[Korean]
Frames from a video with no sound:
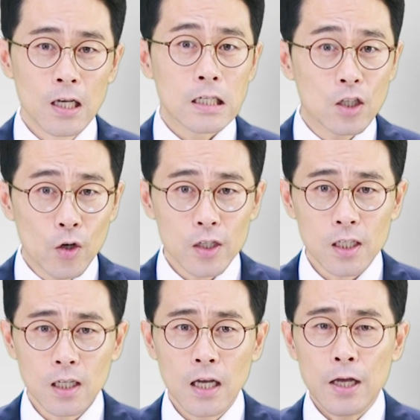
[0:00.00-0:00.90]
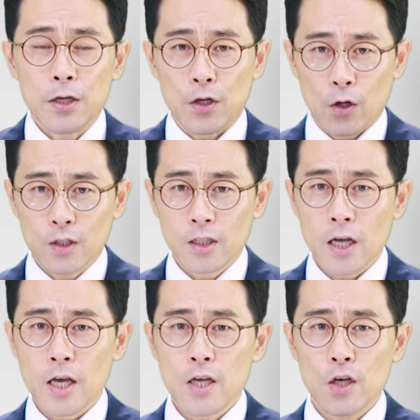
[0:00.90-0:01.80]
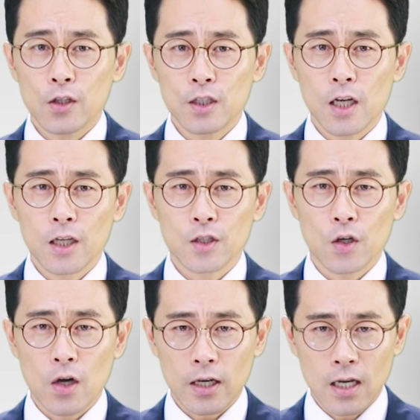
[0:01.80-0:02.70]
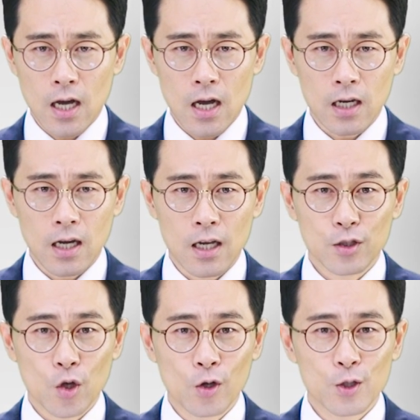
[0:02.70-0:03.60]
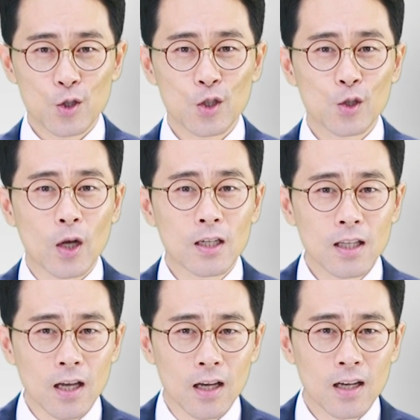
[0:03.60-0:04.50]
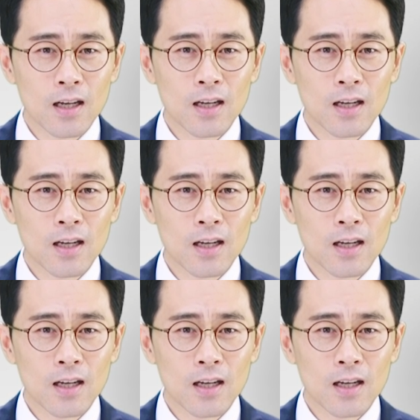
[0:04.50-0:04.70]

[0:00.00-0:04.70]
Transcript: 그것이 역사의 현장에서 하나하나 성취될 때